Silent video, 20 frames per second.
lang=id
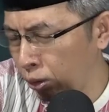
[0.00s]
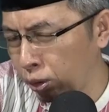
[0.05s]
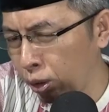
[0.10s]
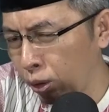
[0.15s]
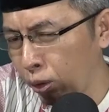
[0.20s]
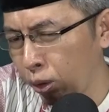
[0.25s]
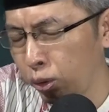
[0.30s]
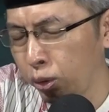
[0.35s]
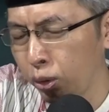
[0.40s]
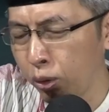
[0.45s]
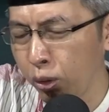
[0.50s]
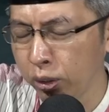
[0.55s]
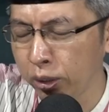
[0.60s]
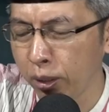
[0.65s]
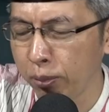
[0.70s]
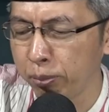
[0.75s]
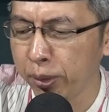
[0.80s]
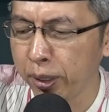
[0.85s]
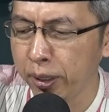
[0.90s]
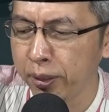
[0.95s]
itu Rasulullah
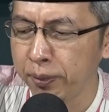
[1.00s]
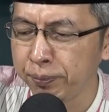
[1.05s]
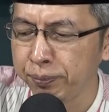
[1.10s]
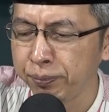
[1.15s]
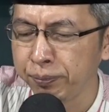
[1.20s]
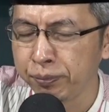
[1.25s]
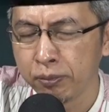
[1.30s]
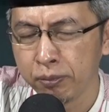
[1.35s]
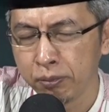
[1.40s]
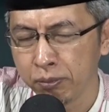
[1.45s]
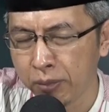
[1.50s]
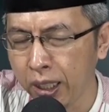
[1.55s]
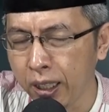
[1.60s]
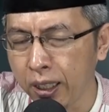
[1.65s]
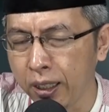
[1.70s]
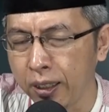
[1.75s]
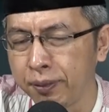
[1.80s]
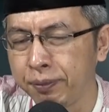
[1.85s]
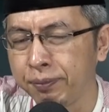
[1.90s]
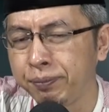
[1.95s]
sampai
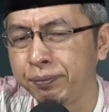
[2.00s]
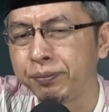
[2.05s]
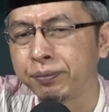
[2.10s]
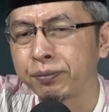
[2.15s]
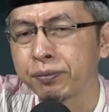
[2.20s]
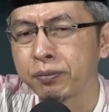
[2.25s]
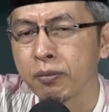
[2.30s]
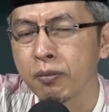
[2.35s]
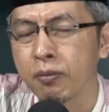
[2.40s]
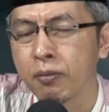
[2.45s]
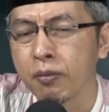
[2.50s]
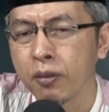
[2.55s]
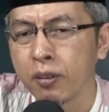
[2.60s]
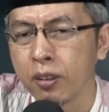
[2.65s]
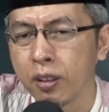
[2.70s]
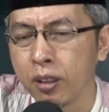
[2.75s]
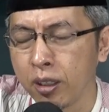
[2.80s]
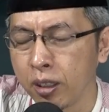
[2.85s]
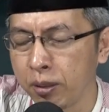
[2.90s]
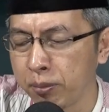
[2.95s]
marah
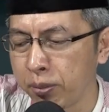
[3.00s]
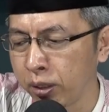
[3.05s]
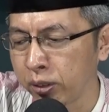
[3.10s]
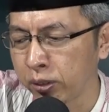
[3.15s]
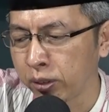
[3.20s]
ya, kepada